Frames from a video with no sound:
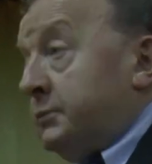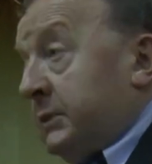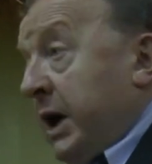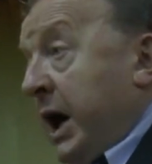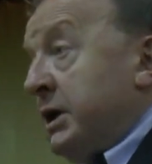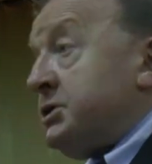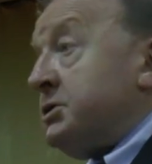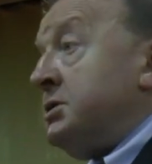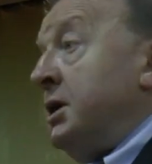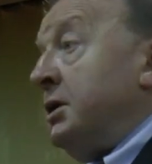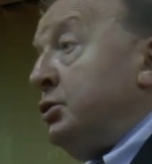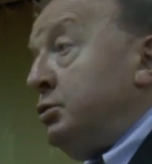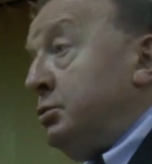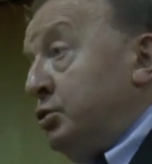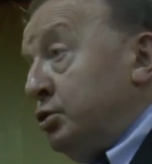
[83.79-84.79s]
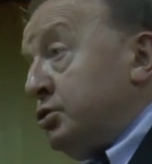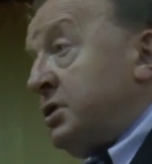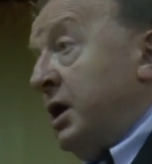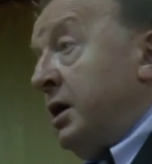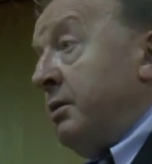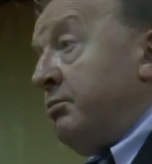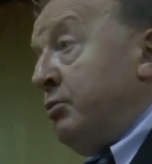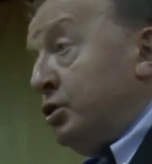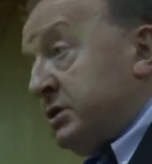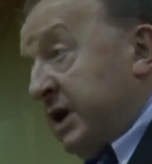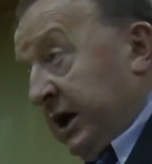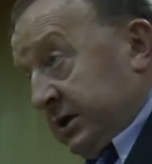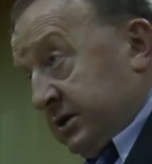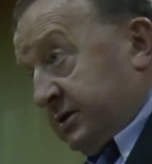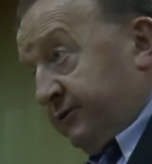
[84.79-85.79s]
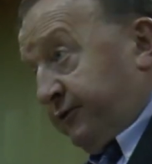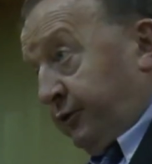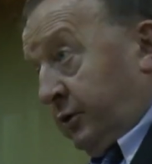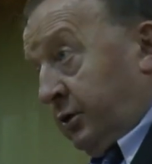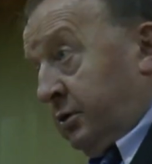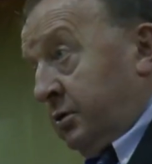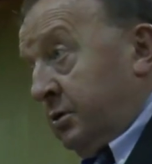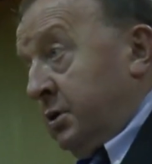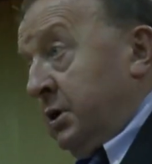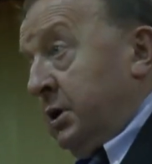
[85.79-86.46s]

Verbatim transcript: każde duże mocarstwo,